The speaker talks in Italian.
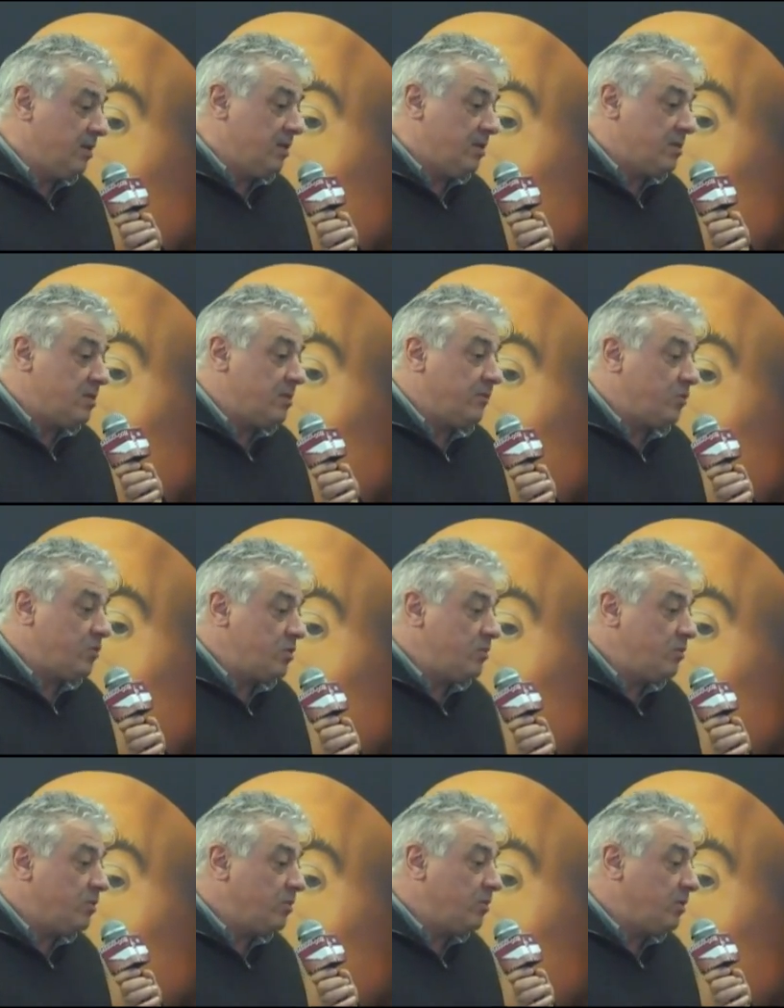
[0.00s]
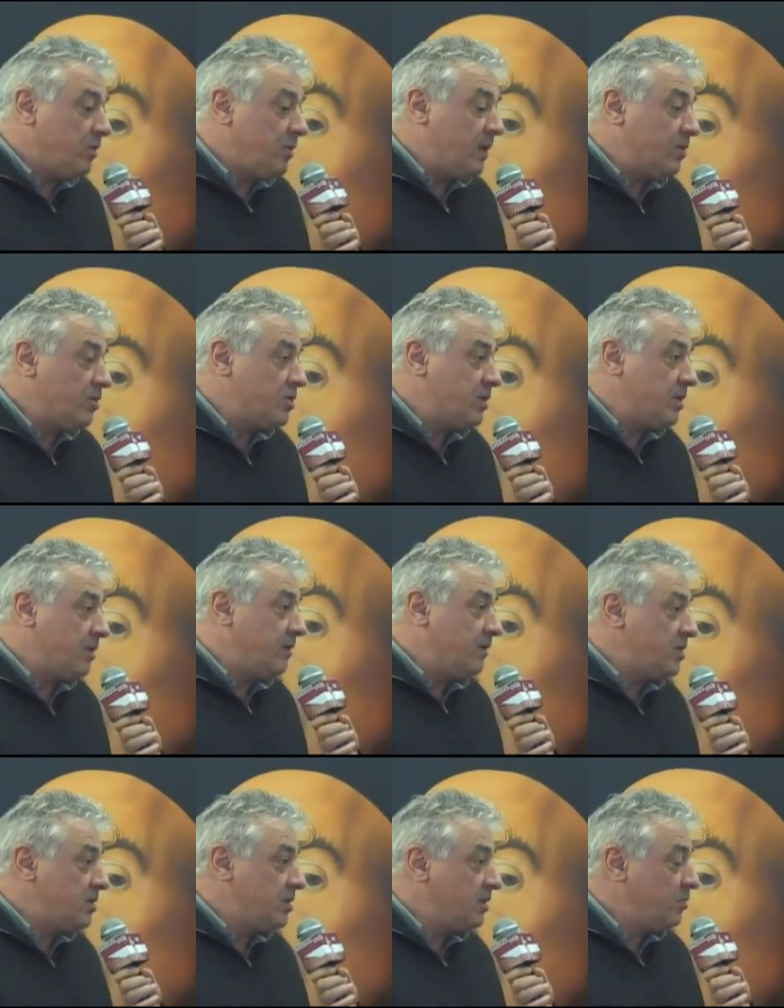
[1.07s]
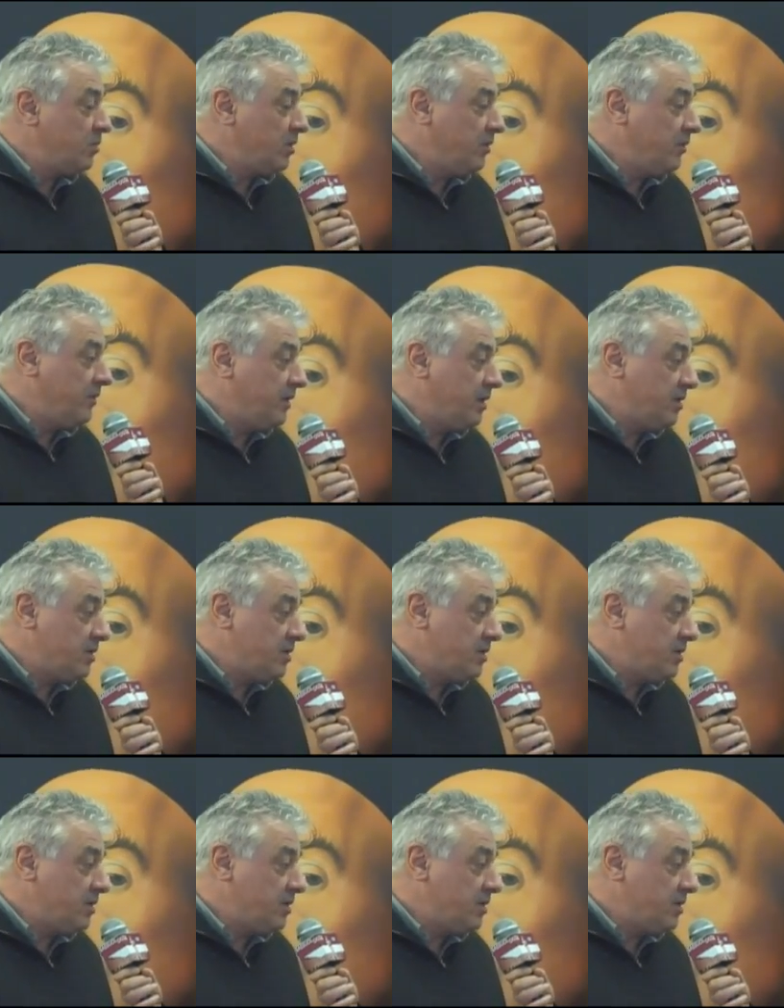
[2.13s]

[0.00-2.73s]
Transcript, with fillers: se fossimo noi quando si ravvisa la buona fede